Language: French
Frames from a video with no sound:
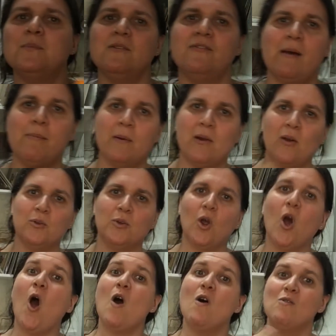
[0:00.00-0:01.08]
pour faire
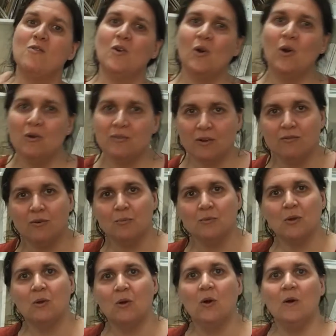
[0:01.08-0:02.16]
prendre vos gaufres en forme
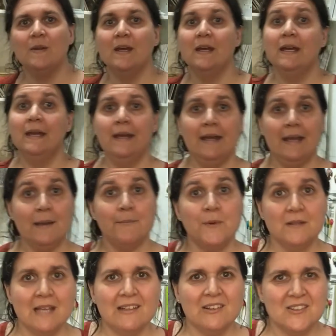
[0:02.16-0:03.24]
de cône et
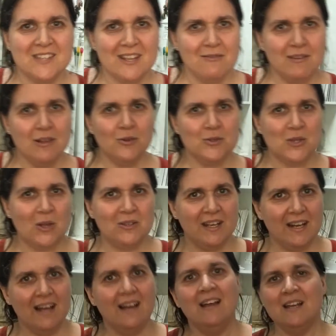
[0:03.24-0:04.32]
peut-être quand cette vidéo
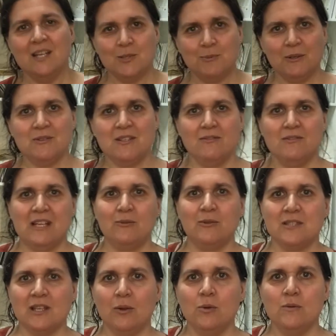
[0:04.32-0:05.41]
sortira, je peux aussi vous
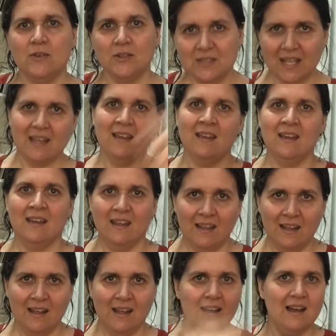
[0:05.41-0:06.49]
annoncer en nouveauté
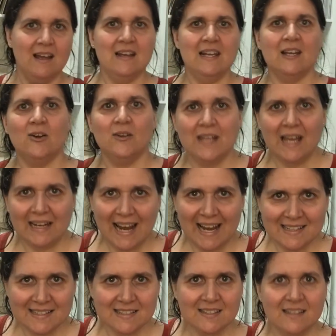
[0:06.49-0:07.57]

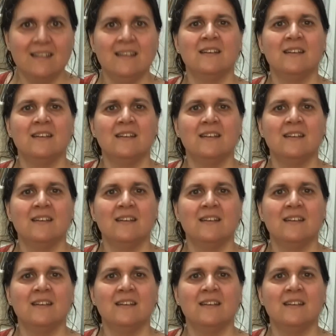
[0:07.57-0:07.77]
l'écona-glace